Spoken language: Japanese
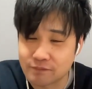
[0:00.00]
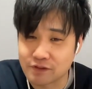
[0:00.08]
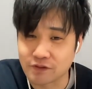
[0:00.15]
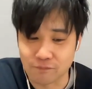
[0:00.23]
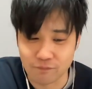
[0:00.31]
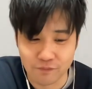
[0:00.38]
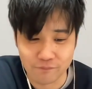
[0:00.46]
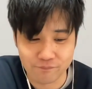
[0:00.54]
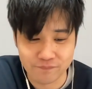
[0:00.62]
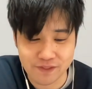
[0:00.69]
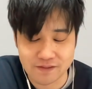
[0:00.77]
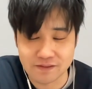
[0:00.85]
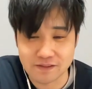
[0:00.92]
ちょっともう、
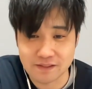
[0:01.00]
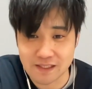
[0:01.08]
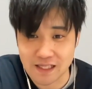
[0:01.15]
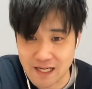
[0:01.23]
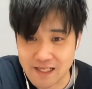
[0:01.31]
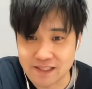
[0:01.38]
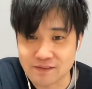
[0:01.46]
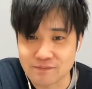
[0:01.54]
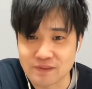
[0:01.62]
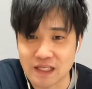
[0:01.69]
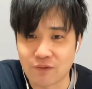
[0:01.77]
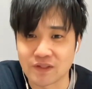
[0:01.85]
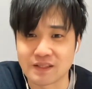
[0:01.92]
はい、
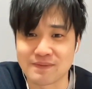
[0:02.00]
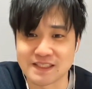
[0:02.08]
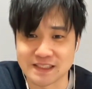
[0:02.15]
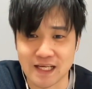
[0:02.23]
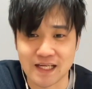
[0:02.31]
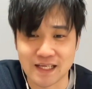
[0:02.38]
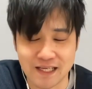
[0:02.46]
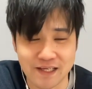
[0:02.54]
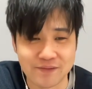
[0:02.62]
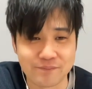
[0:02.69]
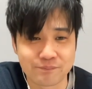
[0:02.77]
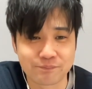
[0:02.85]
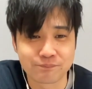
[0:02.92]
倒れてました。はい。
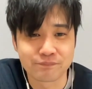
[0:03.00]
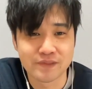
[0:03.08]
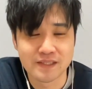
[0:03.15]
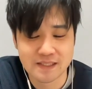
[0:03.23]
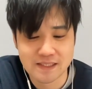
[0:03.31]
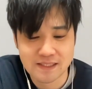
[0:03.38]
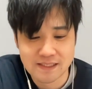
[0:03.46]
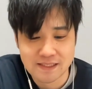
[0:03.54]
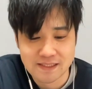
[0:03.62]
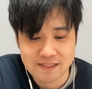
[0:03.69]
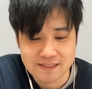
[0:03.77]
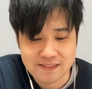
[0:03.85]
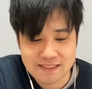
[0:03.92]

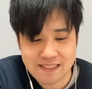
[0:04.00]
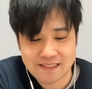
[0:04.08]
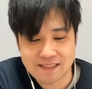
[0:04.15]
さ